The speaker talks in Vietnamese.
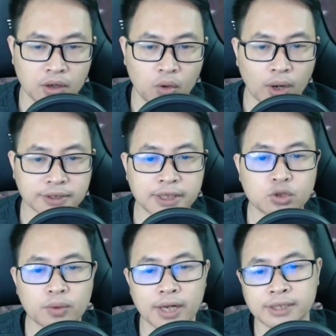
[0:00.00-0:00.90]
Họa sĩ
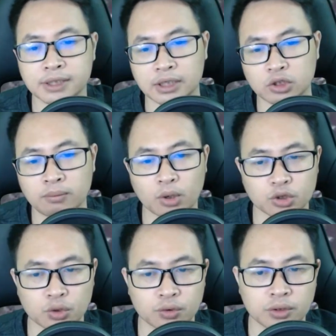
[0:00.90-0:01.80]
trung niên sừng sốt một
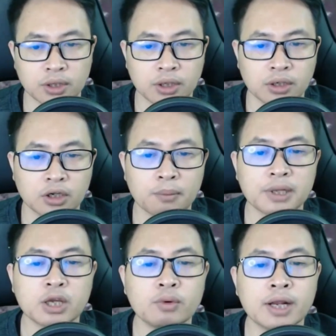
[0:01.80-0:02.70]
chút Không biết
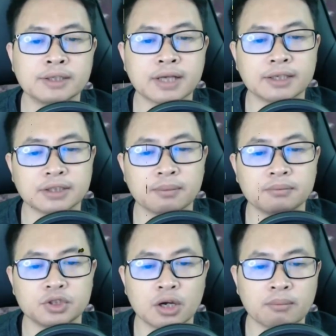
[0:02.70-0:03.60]
thiếu niên dày dơm
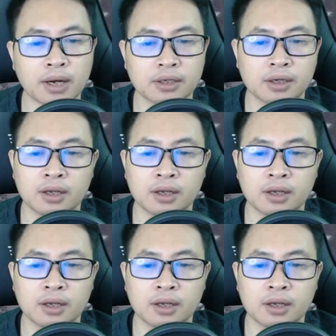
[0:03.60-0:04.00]
trước mắt